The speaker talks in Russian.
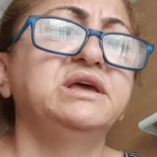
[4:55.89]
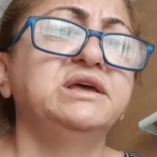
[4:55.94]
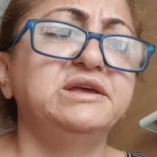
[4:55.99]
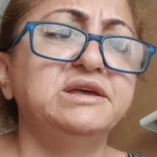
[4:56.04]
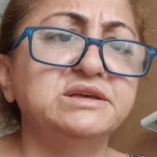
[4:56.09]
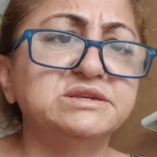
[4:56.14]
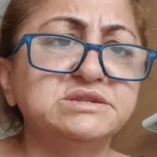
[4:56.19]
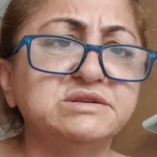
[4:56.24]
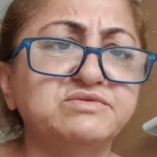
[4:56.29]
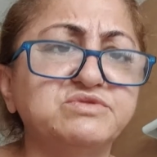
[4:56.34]

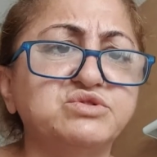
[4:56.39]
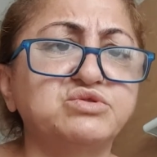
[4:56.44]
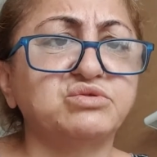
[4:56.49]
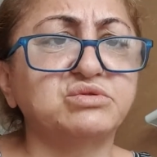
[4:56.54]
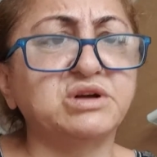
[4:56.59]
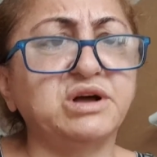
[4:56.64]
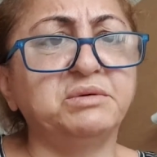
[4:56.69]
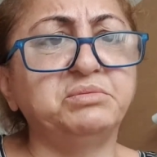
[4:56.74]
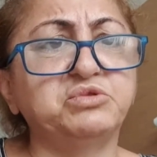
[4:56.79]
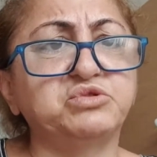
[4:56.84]
Если вдруг
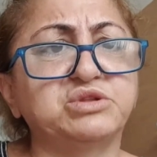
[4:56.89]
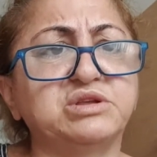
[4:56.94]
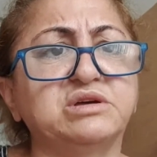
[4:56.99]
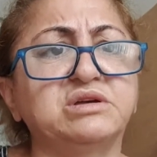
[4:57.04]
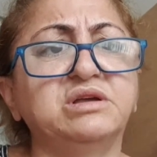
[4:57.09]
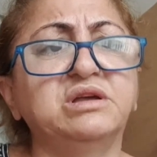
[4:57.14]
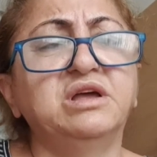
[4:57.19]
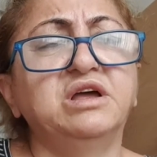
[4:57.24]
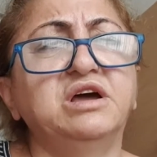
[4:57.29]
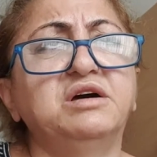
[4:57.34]
кому-то
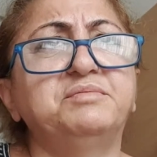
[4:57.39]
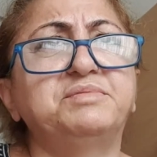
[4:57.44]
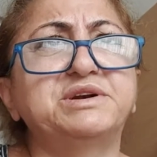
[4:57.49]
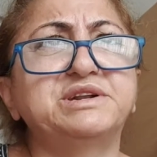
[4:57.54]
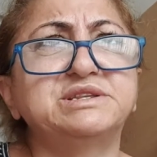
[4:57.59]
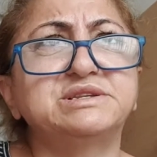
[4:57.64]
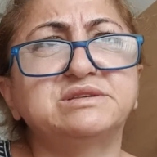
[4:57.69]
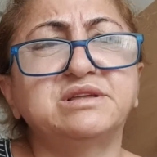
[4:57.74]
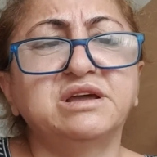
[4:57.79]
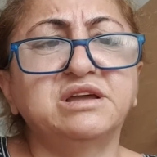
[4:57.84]

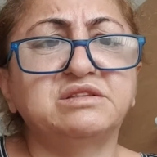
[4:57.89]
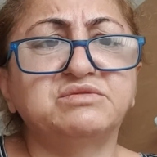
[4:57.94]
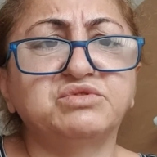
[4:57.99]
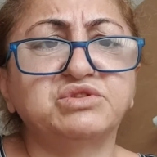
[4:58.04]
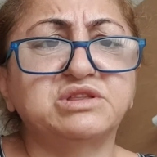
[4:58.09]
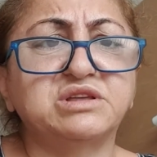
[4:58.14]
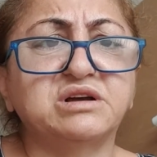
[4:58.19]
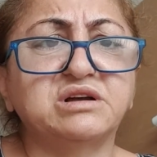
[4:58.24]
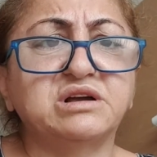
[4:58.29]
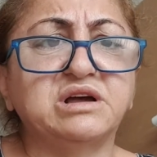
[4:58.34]
предстоит вот
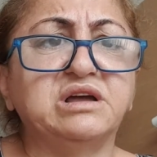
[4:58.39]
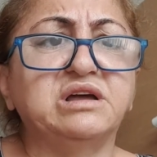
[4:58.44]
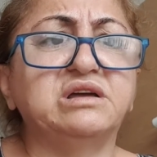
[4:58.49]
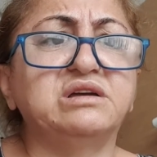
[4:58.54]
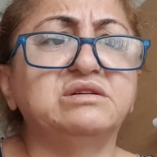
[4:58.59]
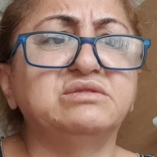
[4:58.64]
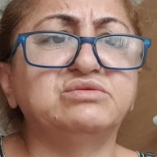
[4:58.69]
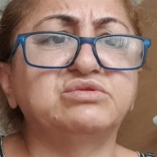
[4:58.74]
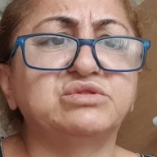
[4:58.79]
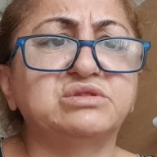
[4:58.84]

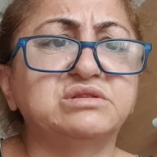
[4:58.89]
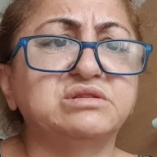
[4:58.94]
такая вот,